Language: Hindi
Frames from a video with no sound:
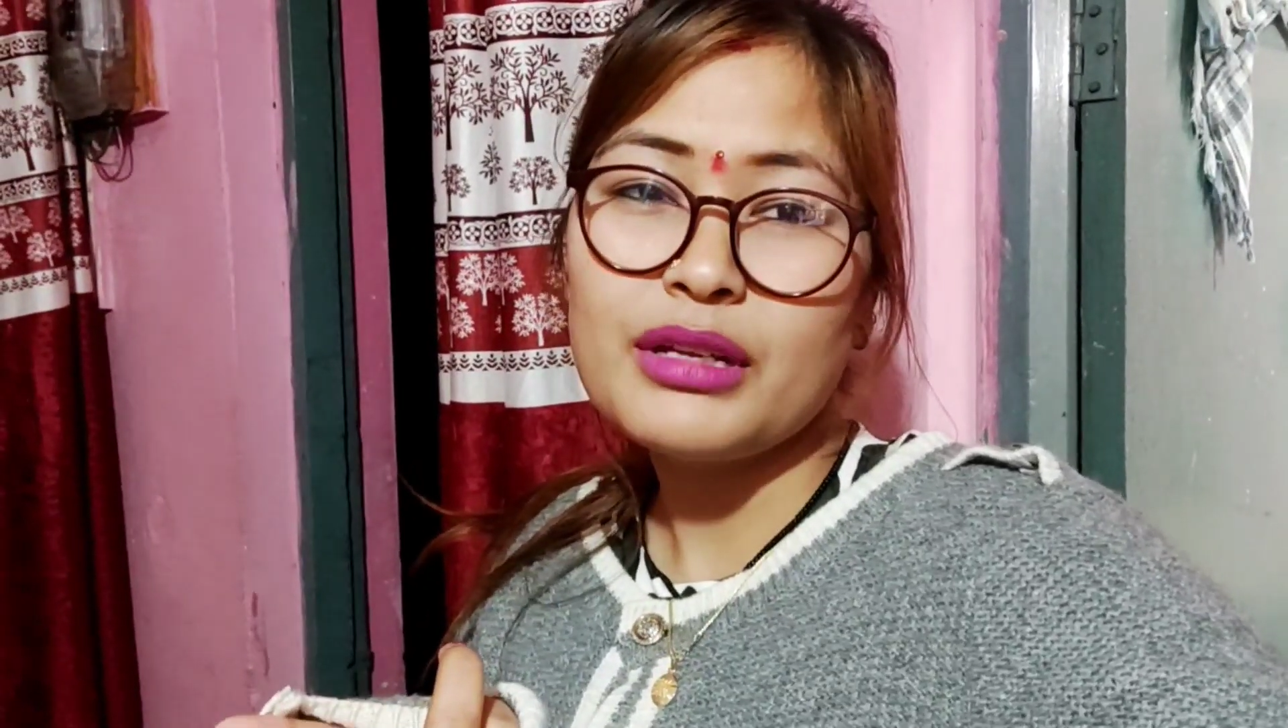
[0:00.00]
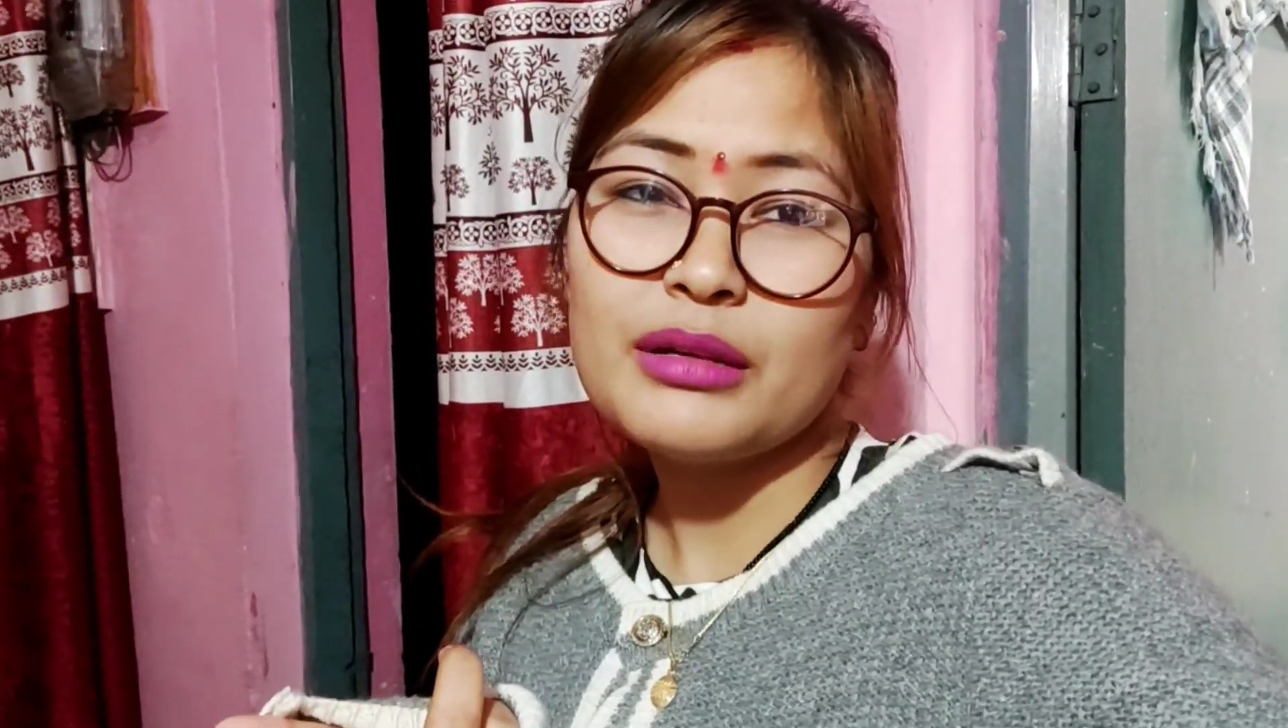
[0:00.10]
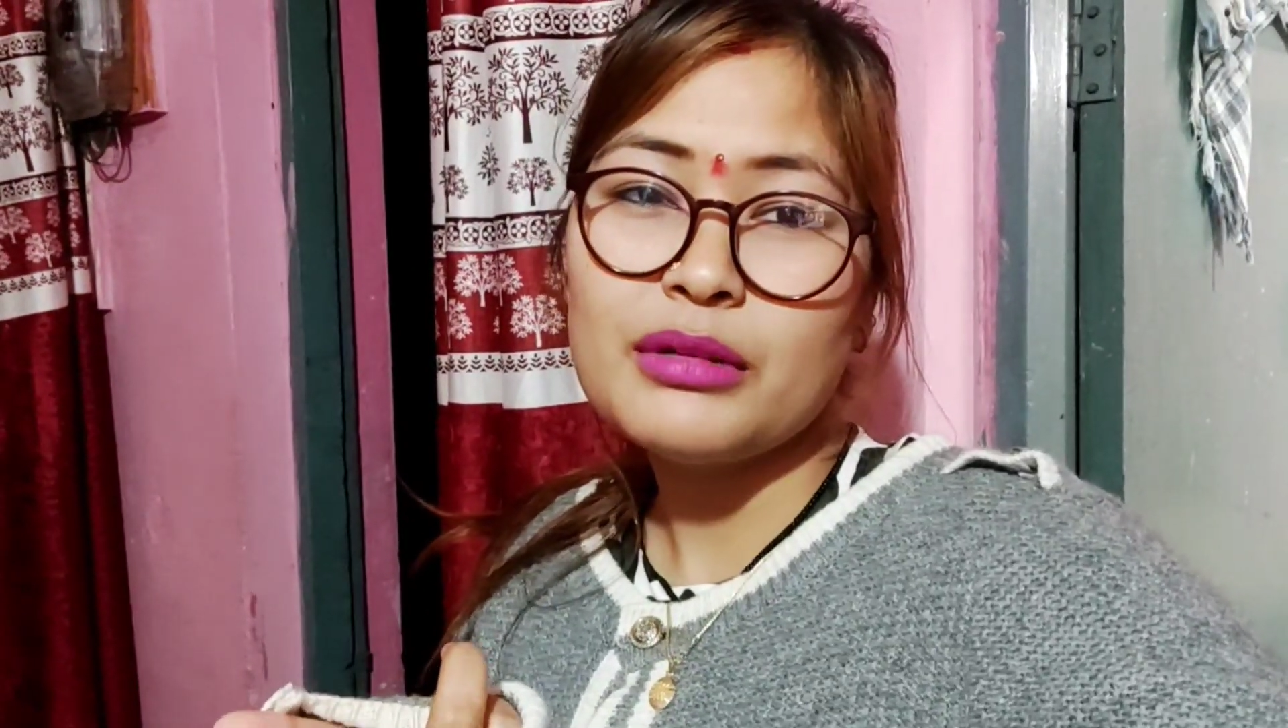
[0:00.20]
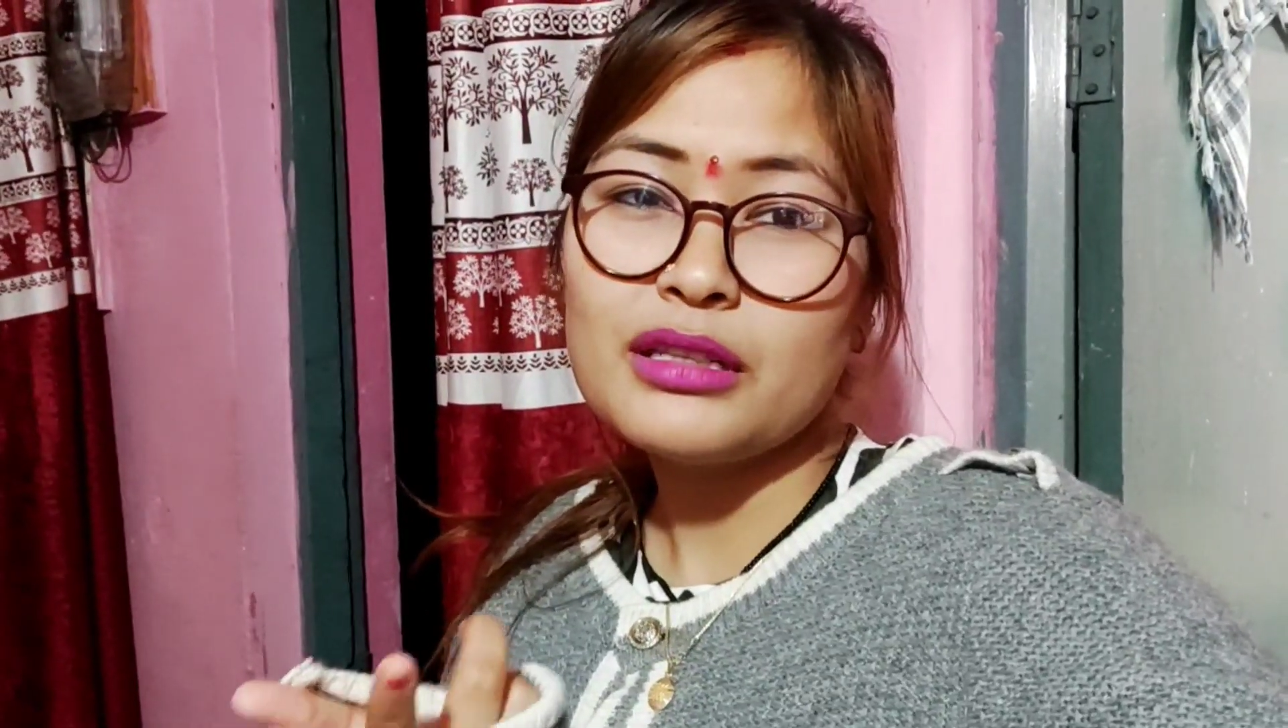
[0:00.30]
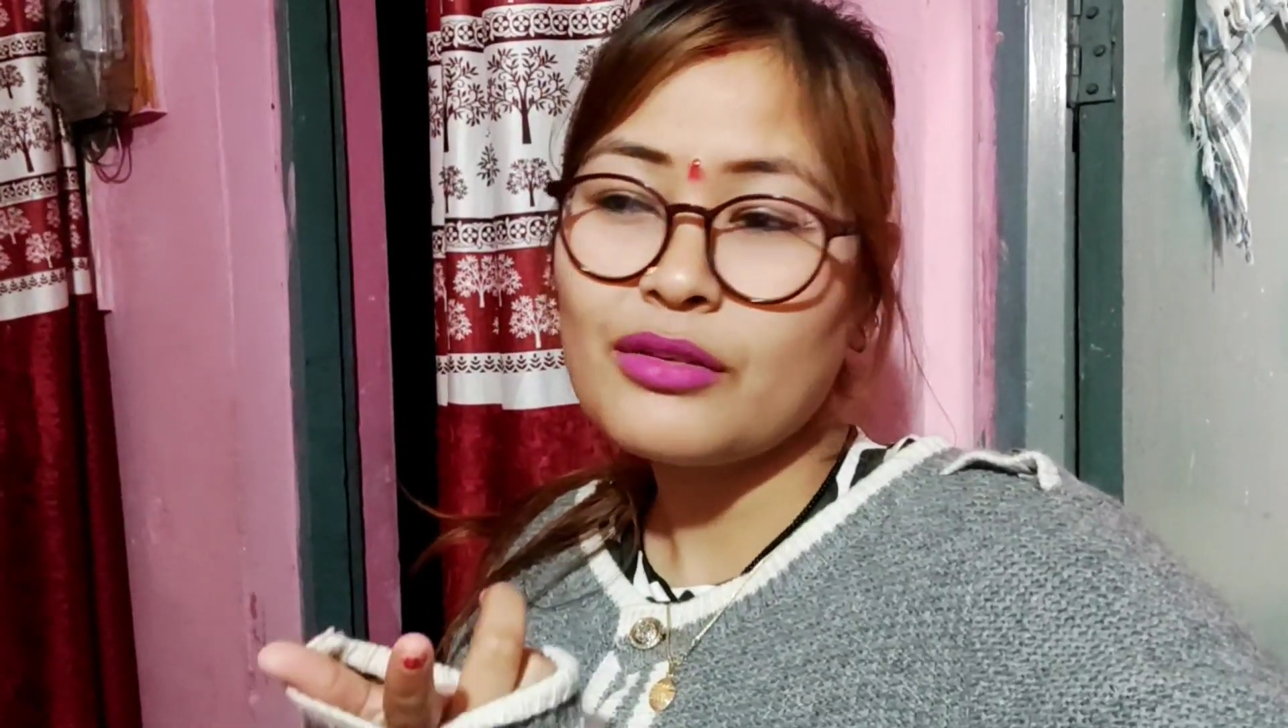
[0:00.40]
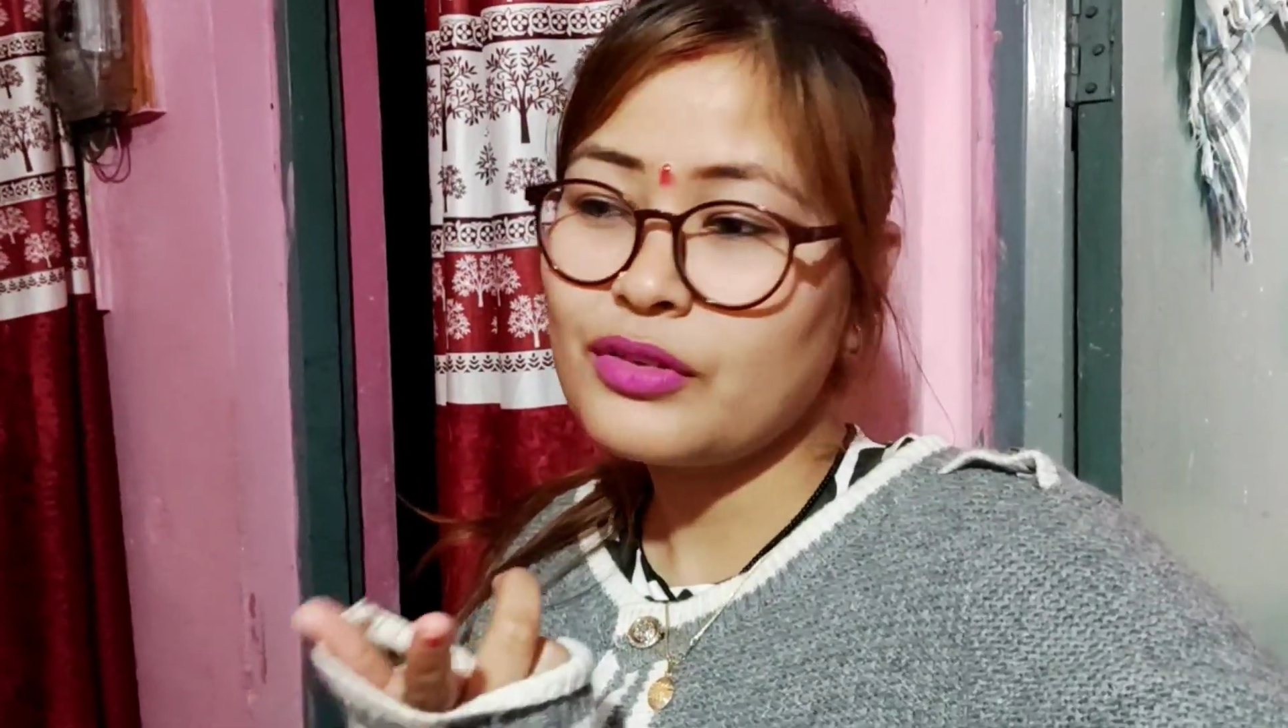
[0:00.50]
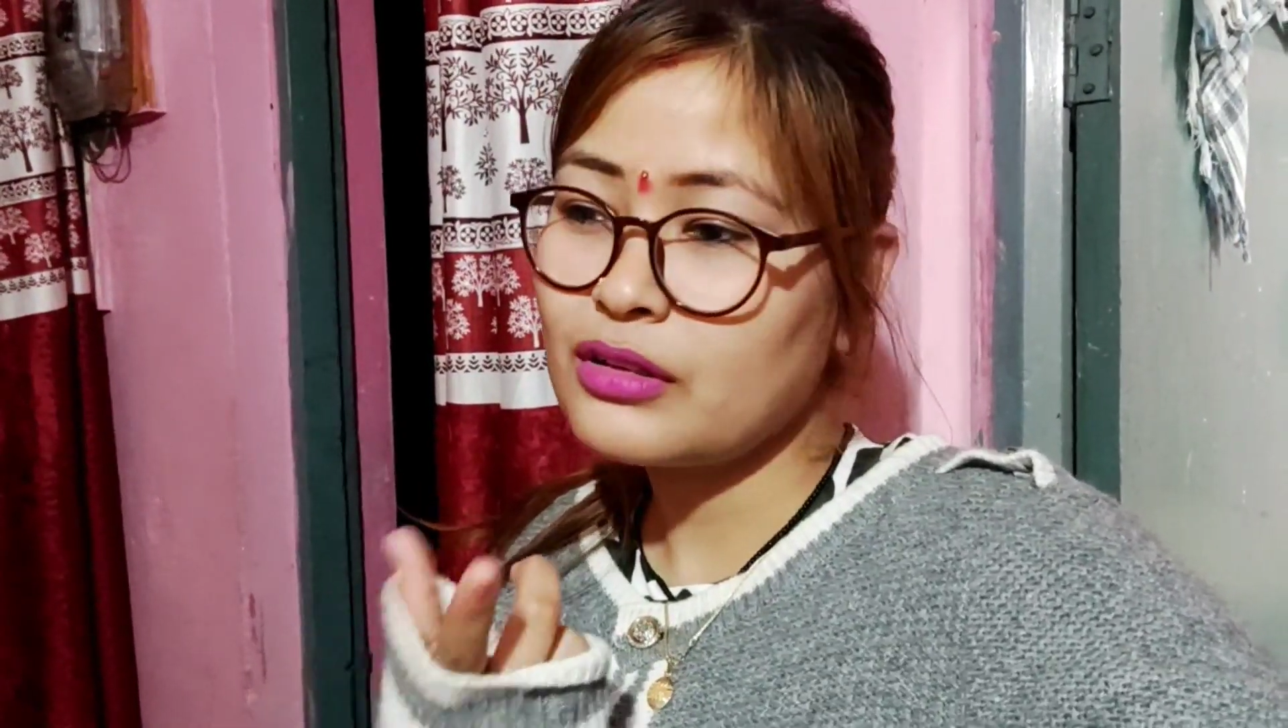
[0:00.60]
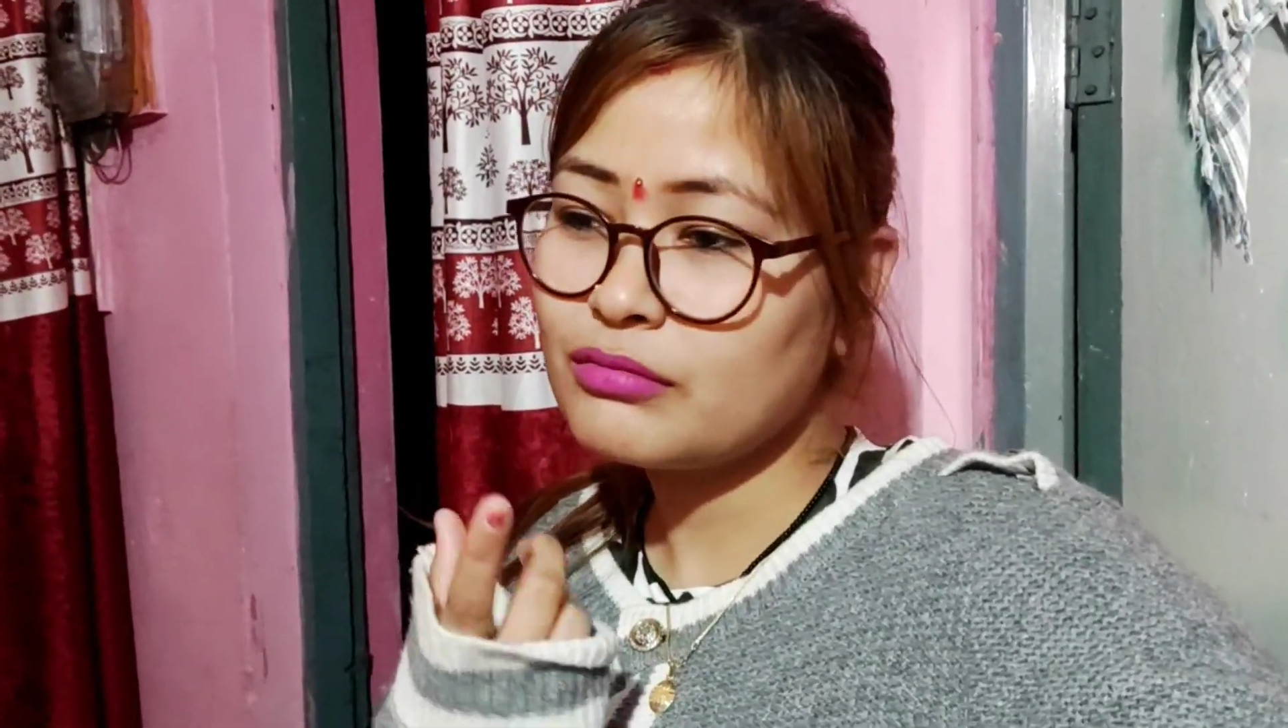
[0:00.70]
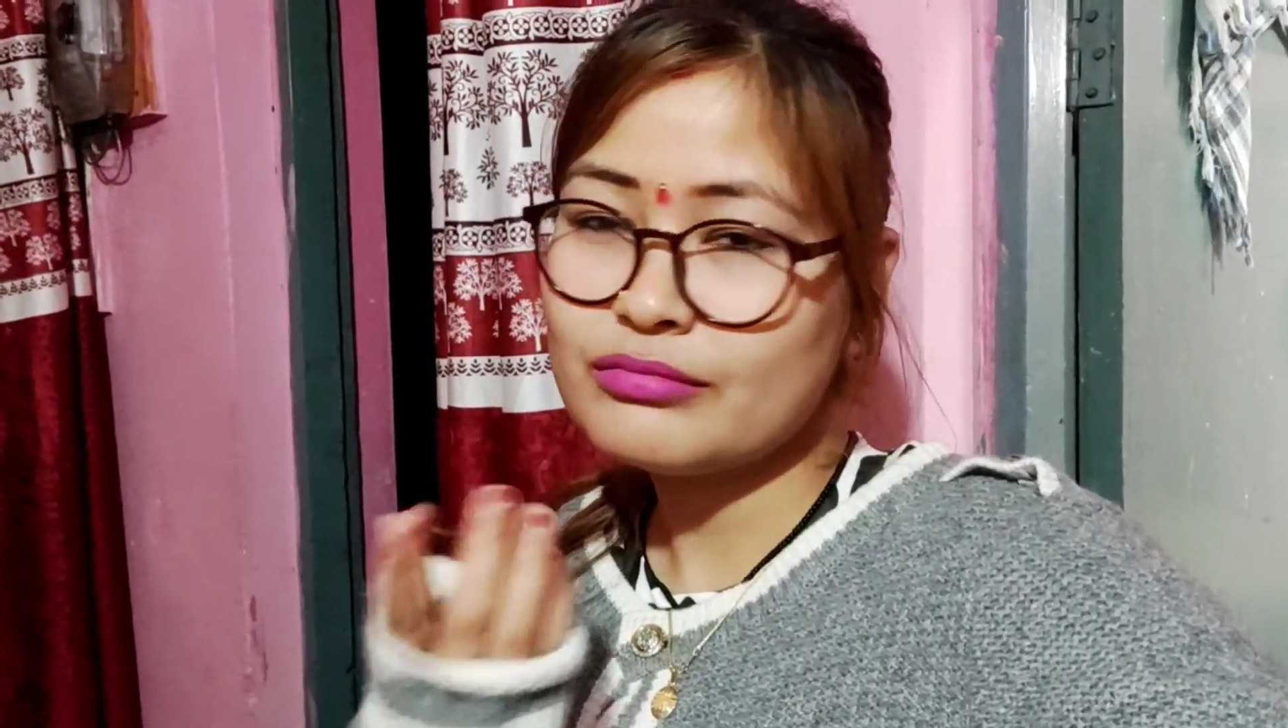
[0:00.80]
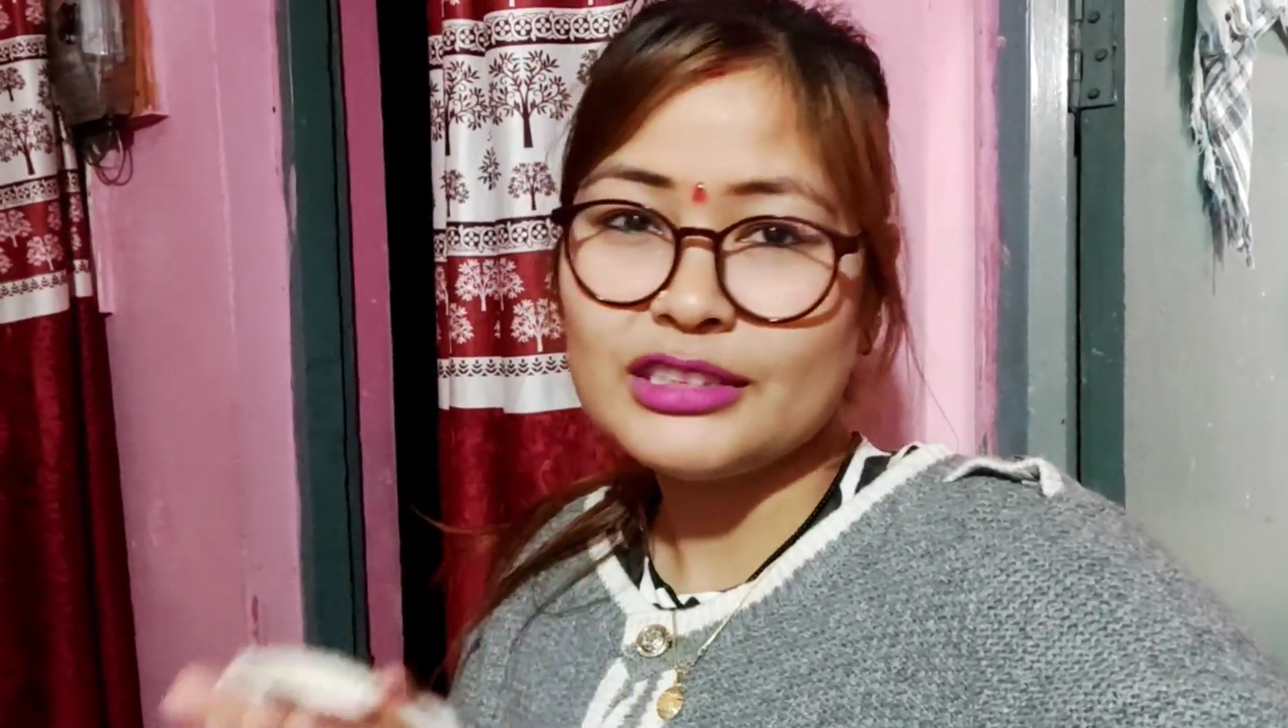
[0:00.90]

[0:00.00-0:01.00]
भी नहीं मिलता फिर